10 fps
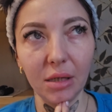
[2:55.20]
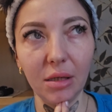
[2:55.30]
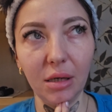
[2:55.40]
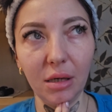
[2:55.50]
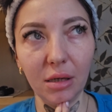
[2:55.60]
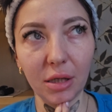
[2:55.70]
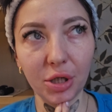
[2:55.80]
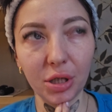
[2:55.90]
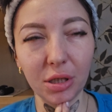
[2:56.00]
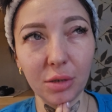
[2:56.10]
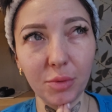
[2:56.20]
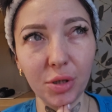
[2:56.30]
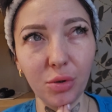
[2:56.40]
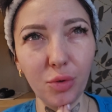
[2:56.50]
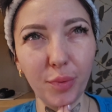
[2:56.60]
и начала делать
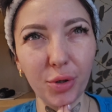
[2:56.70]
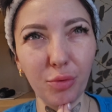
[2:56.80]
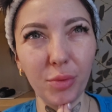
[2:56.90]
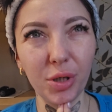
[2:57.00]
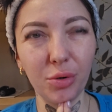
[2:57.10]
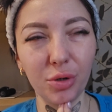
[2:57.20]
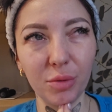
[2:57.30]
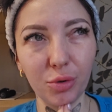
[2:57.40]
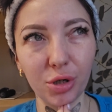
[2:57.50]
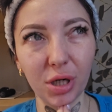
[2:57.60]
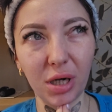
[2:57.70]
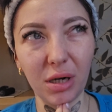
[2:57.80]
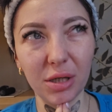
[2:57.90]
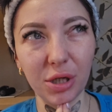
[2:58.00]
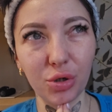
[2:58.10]
маникюр, потом маникюр немножко
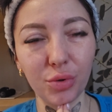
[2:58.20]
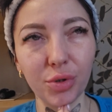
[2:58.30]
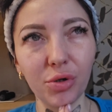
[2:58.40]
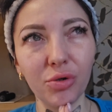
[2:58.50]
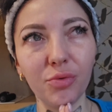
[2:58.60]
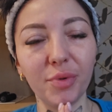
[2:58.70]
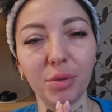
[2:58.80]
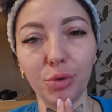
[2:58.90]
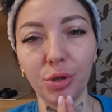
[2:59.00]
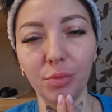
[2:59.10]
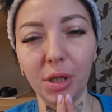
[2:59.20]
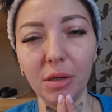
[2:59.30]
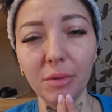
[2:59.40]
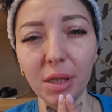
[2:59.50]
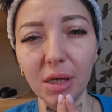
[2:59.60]
отошел в сторону, потому что у меня
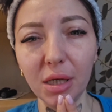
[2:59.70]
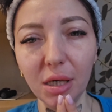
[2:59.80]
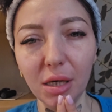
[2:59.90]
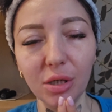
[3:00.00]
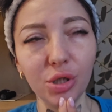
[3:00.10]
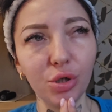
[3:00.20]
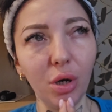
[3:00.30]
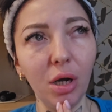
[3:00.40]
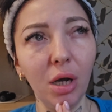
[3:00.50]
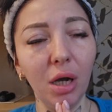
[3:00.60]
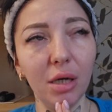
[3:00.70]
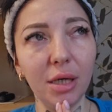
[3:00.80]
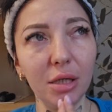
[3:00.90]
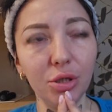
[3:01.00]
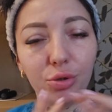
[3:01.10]
неврология еще,
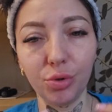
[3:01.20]
я не